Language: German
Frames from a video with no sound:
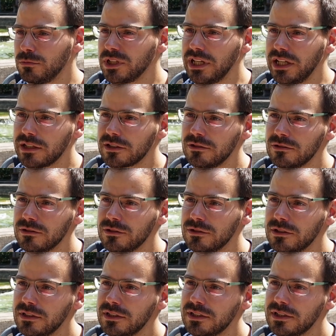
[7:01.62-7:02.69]
Begegnungen
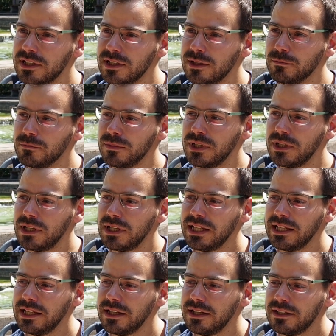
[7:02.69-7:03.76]
und ähm,
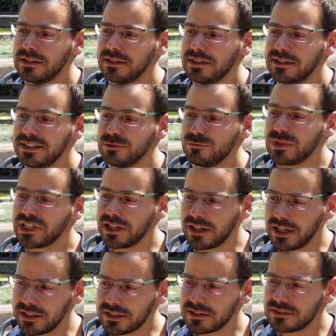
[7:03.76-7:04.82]
mich
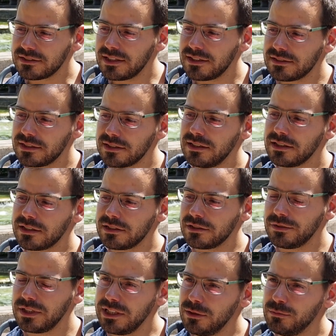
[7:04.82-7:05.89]
erreichen tatsächlich ganz
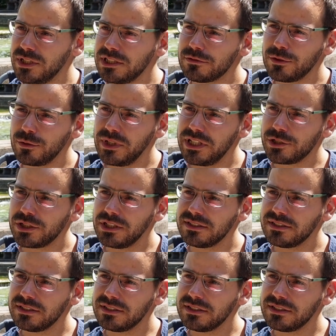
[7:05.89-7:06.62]
viele E-Mails von Menschen,